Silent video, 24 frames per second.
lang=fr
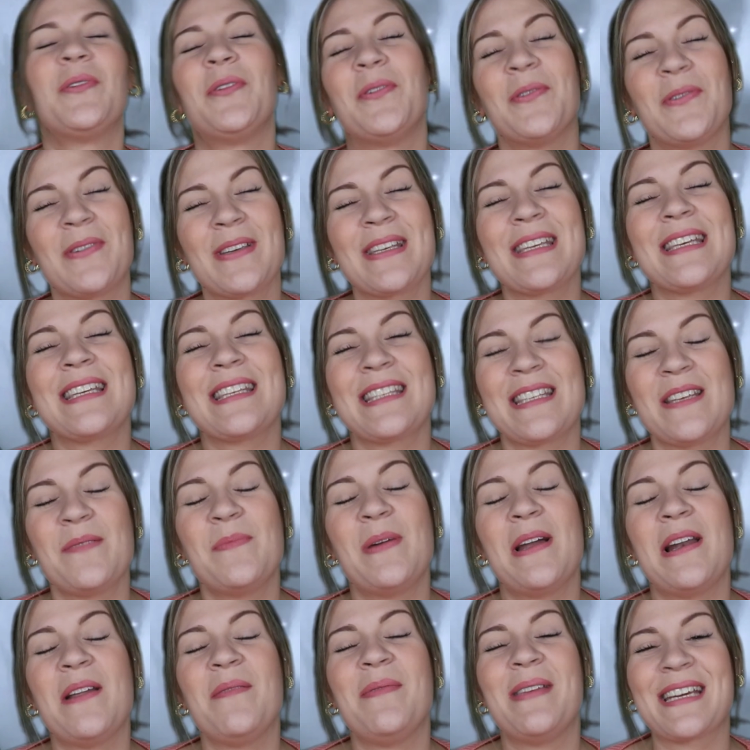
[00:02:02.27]
Donc c'est
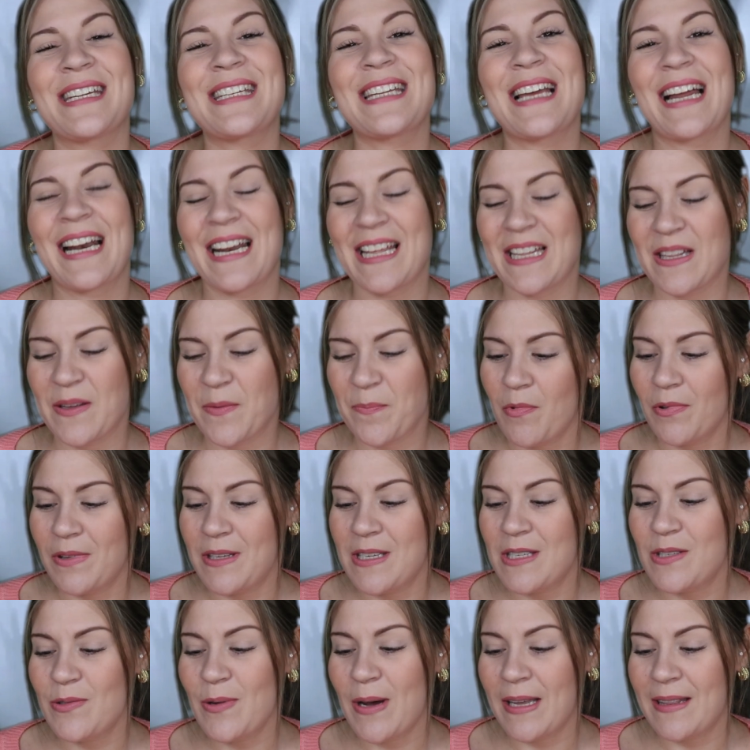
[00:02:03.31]
bel et bien Charlène. Mon
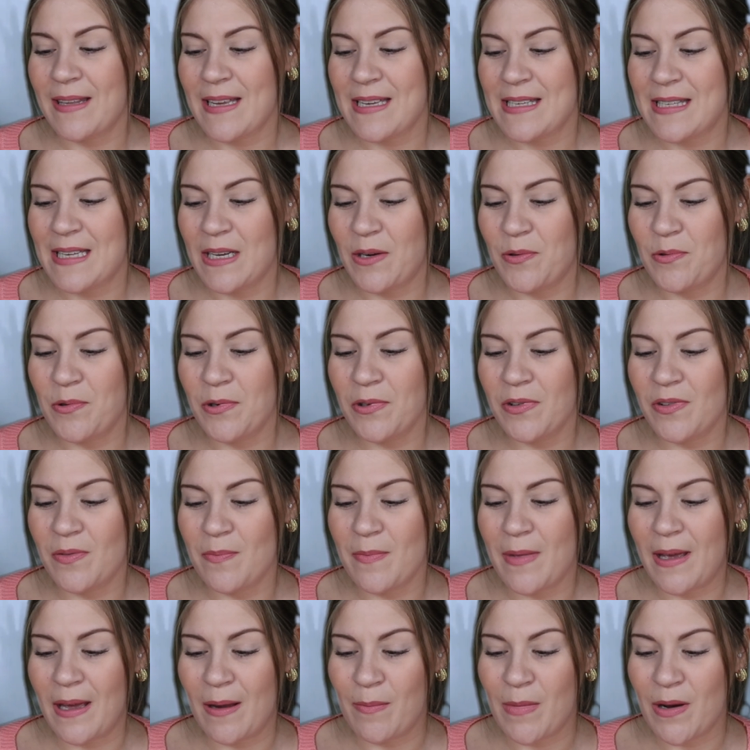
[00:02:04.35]
histoire est assez courte
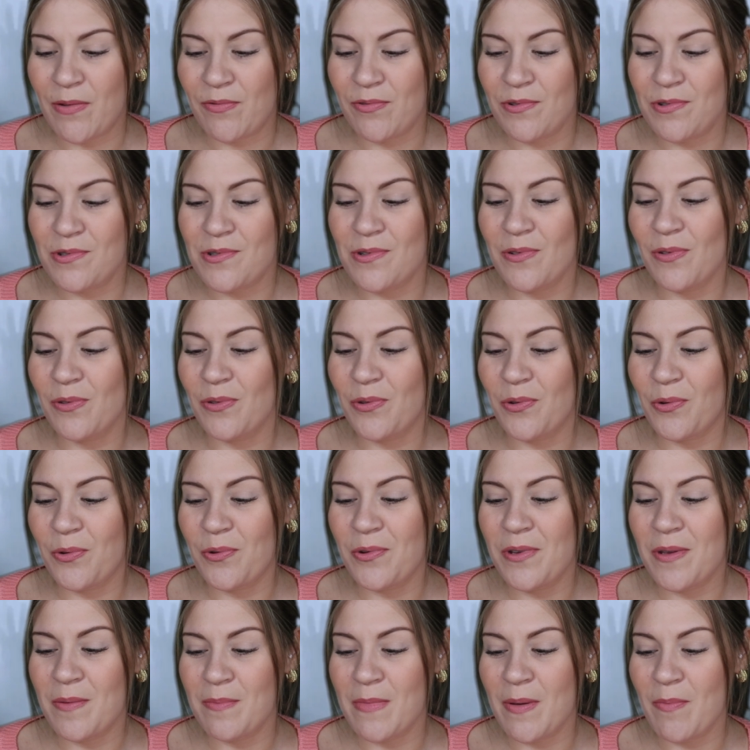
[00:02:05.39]
mais elle m'a foutu une
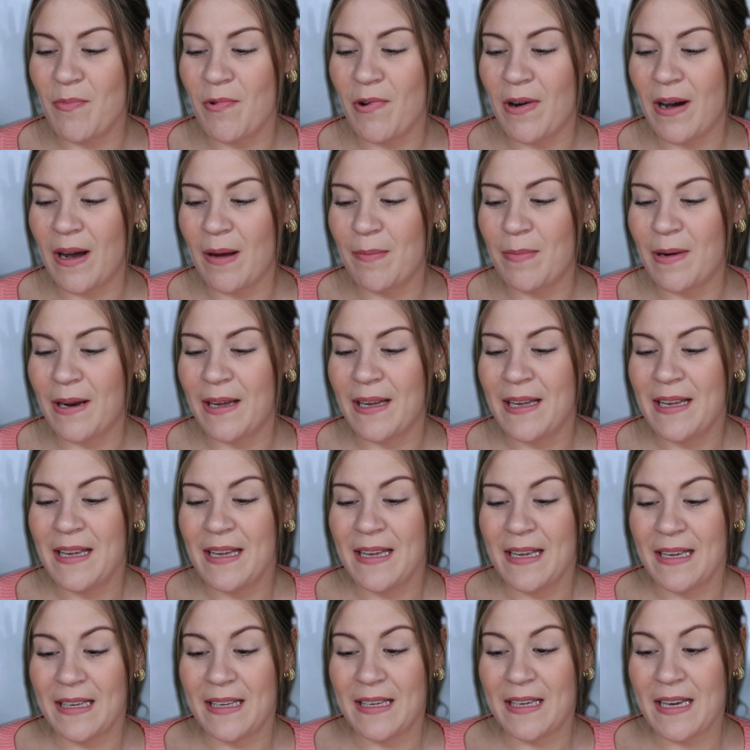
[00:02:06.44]
trouille mémorable
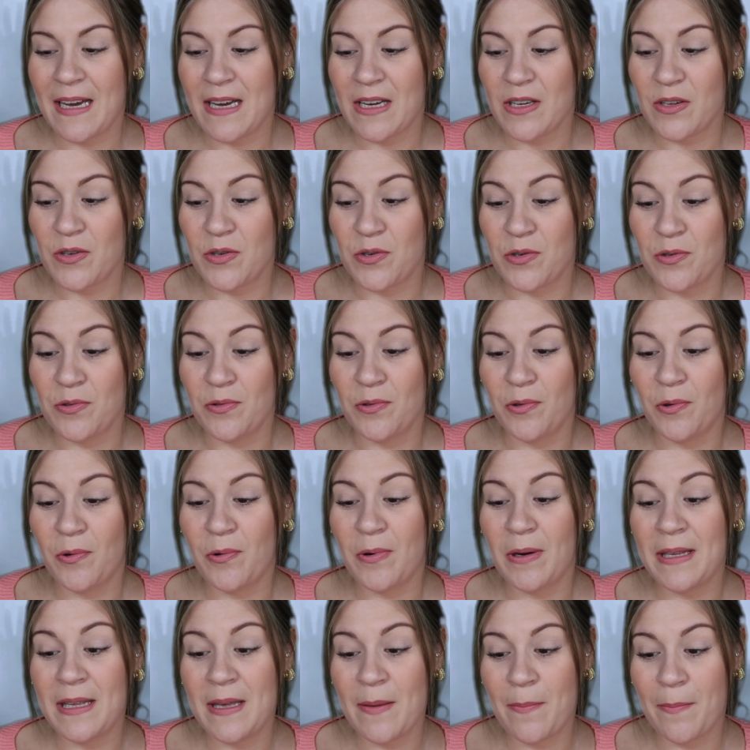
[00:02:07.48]
car je ne
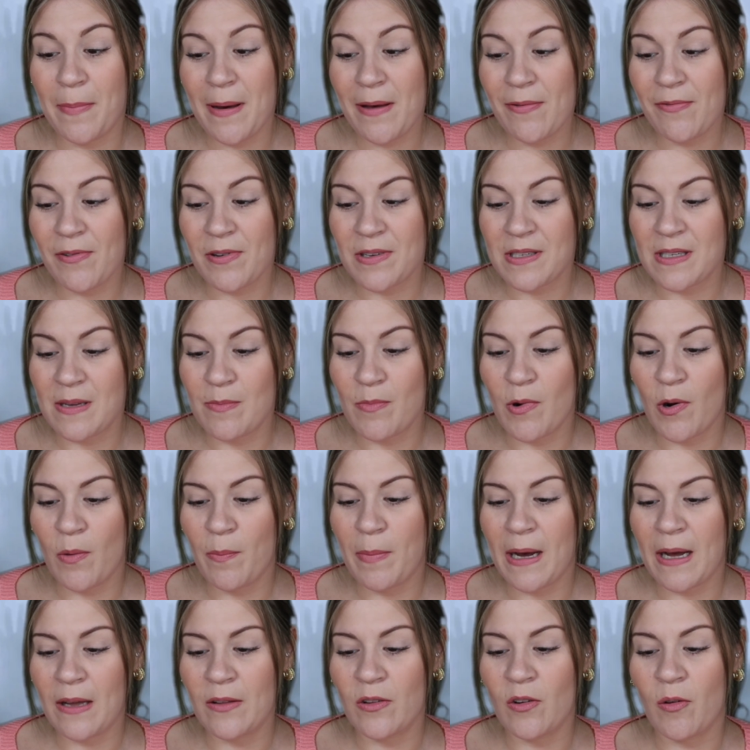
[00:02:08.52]
croyais pas forcément en
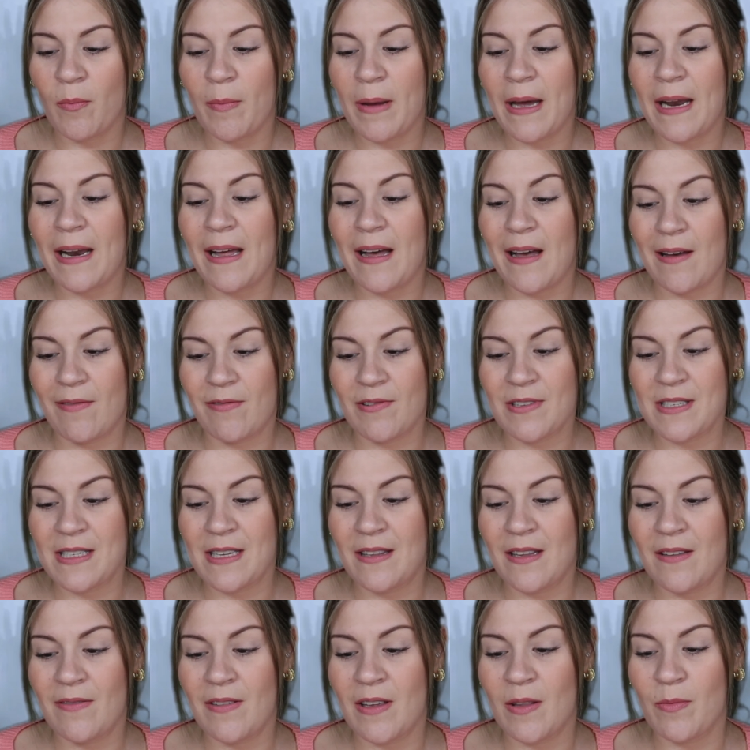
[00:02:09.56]
paranormal avant
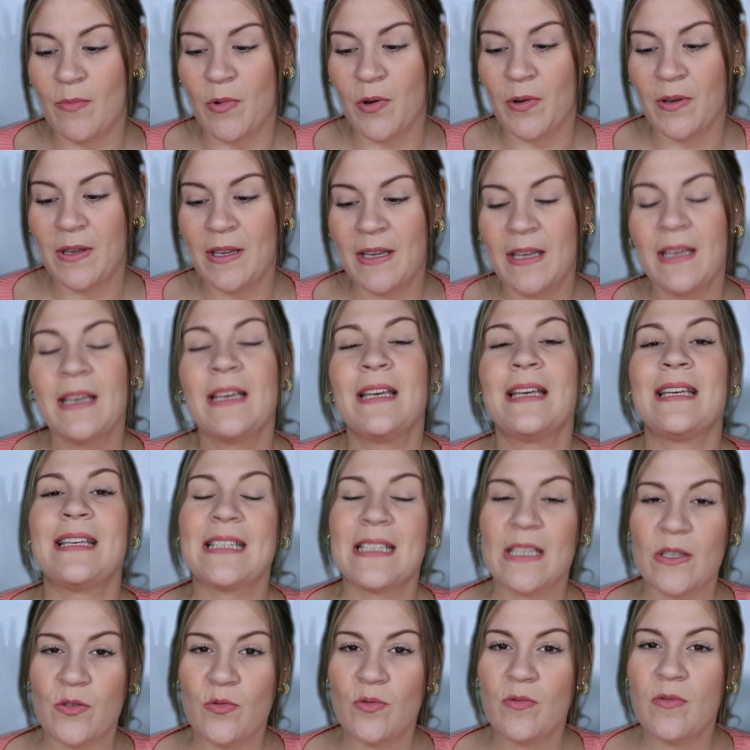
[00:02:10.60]
cet événement.
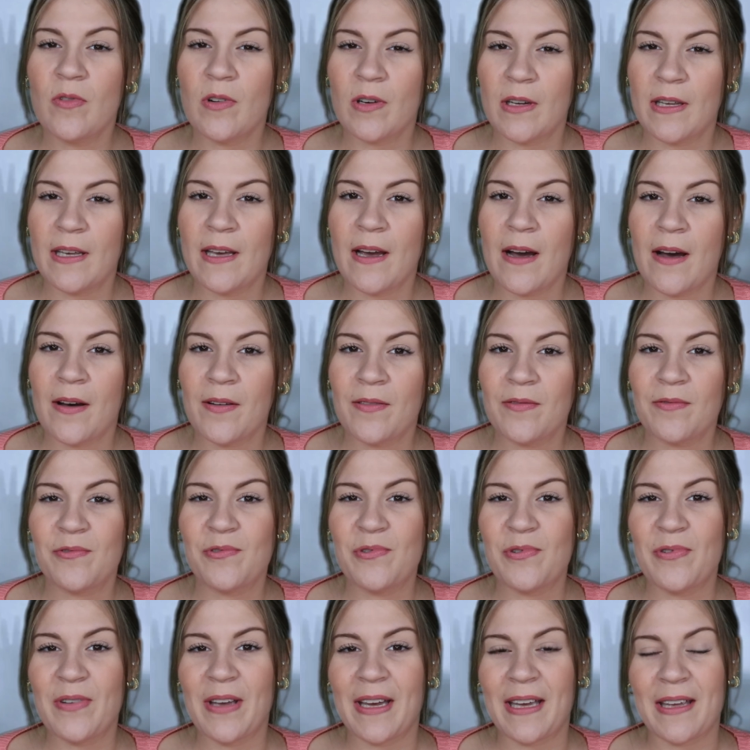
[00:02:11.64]
C'est souvent le cas,
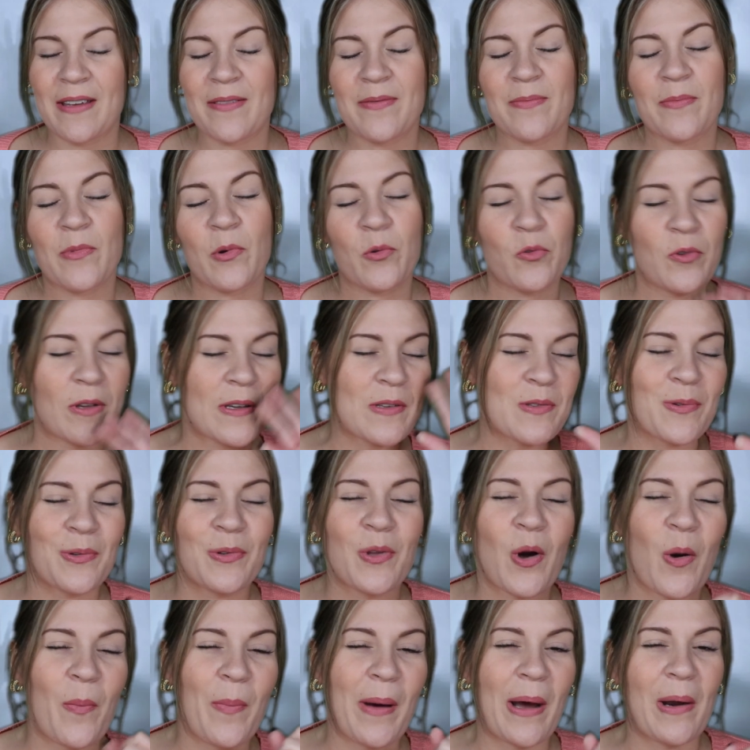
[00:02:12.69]
vous verrez. de toute façon
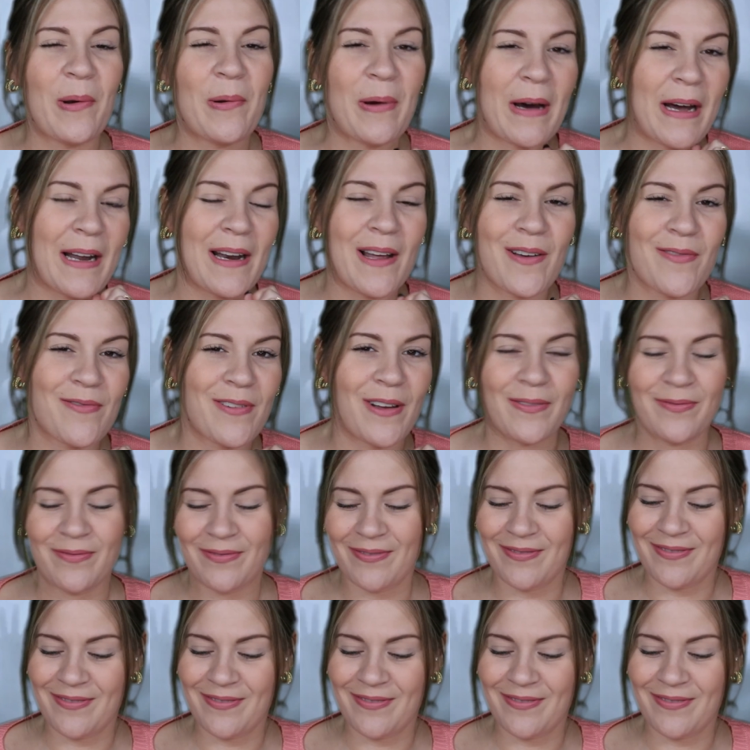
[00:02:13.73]
on en reparlera à la fin.